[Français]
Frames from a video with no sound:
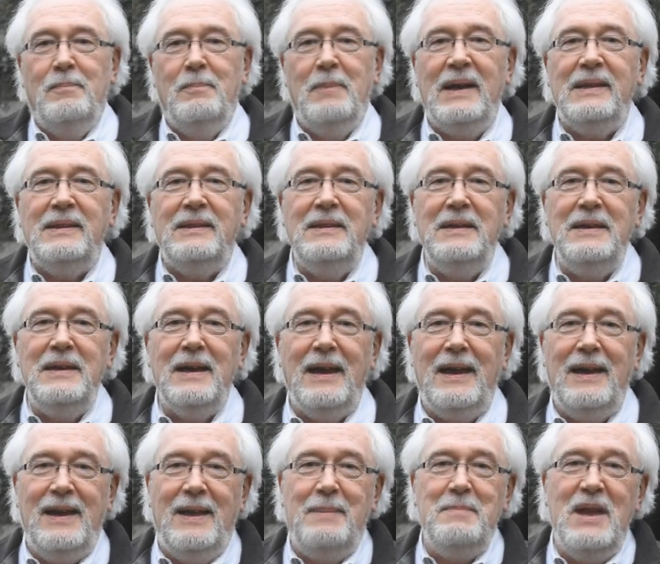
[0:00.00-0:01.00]

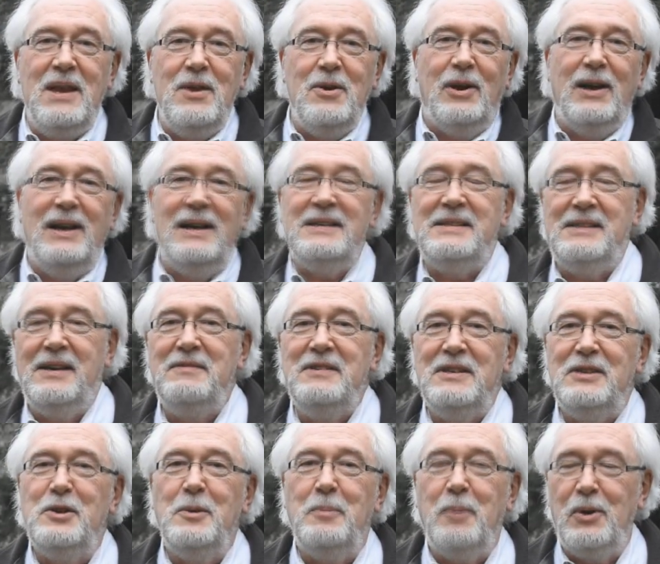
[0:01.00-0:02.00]
Maintenir et améliorer les
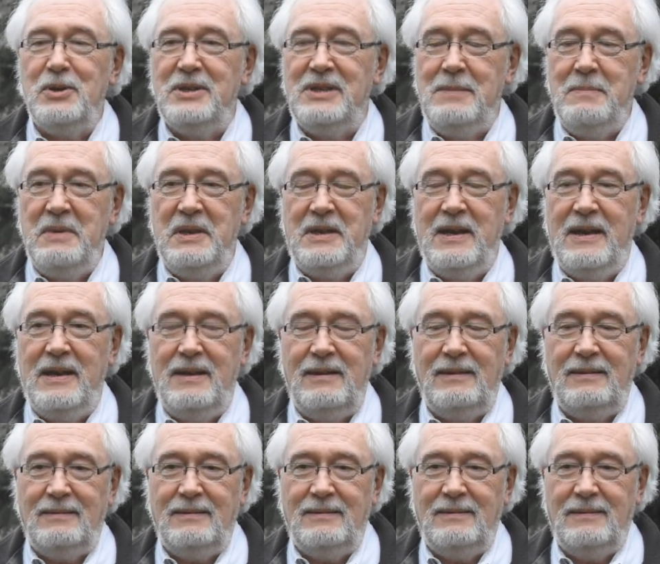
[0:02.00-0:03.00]
services de proximité.